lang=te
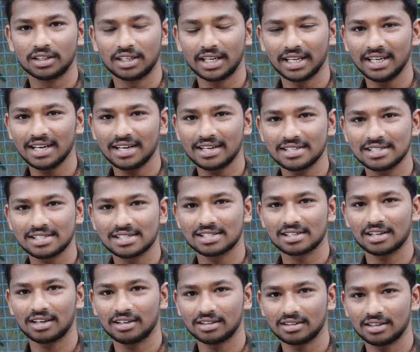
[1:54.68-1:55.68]
టీఆర్ఎస్
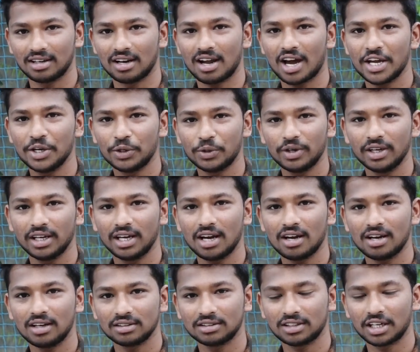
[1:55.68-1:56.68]

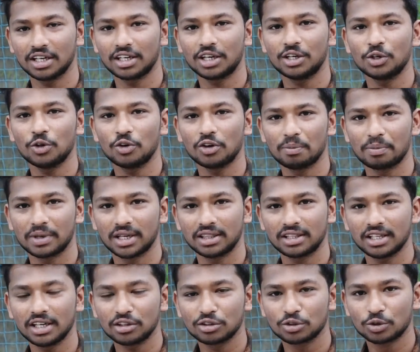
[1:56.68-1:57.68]
నాయకుడిగా తనకంటూ ఒక
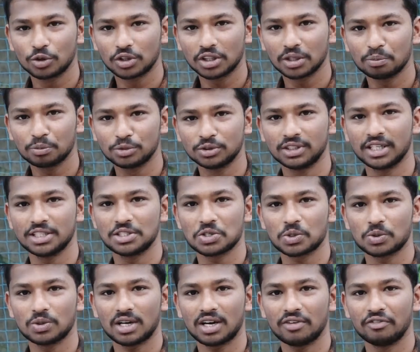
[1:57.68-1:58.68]
ప్రత్యేక గుర్తింపును
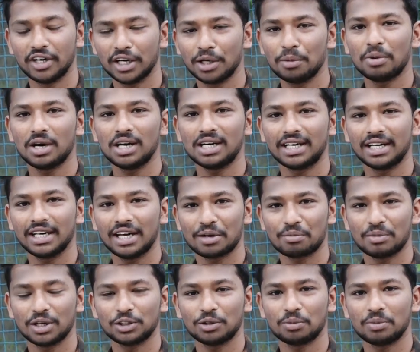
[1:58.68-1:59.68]
తెచ్చుకున్న వేణుపాల్ రెడ్డి
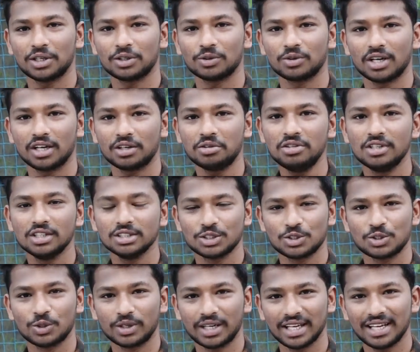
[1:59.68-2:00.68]
గారు మనతో పాటు ఉన్నారు
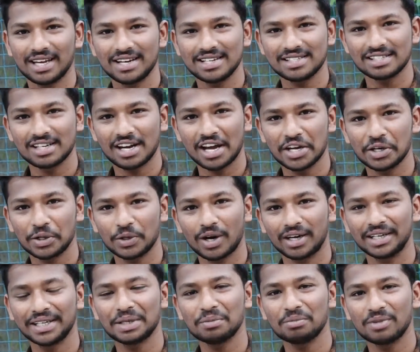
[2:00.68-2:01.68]
సో టీఆర్ఎస్ నాయకుడు
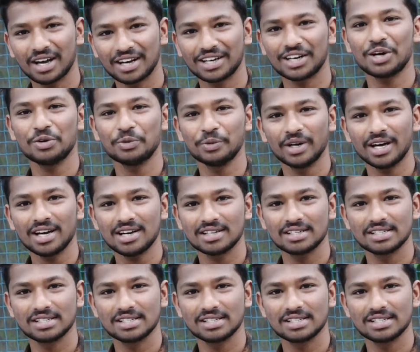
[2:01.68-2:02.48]
అంటం కన్నా కూడా